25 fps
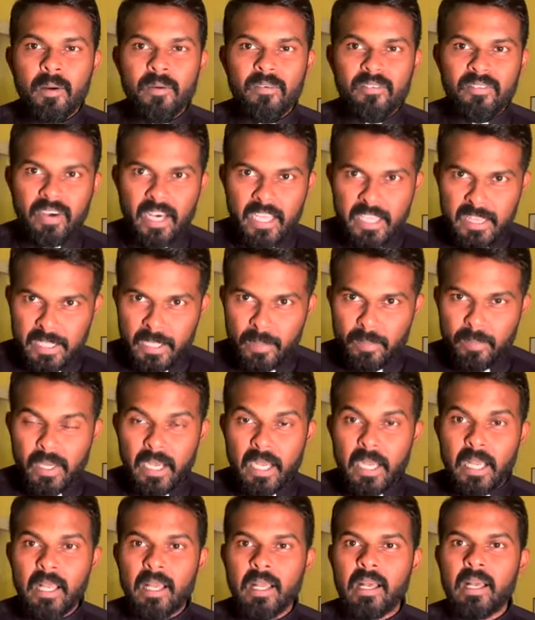ஃபாத்திமா
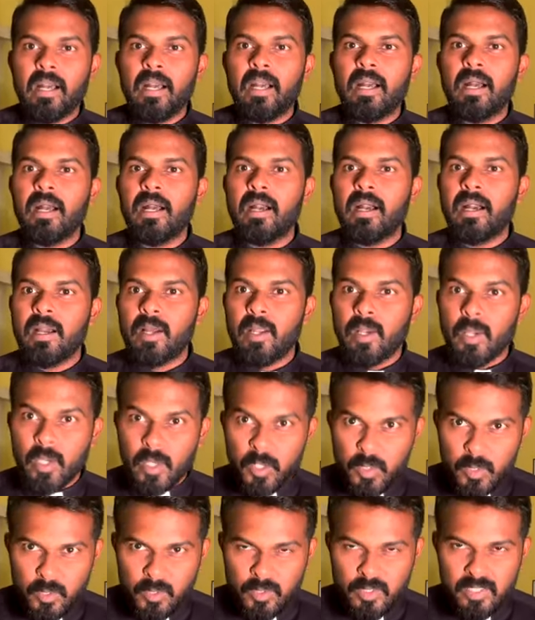
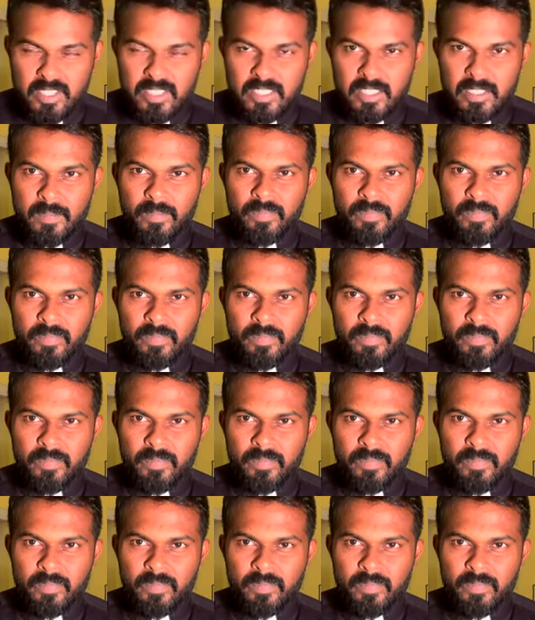லூட்ஸ்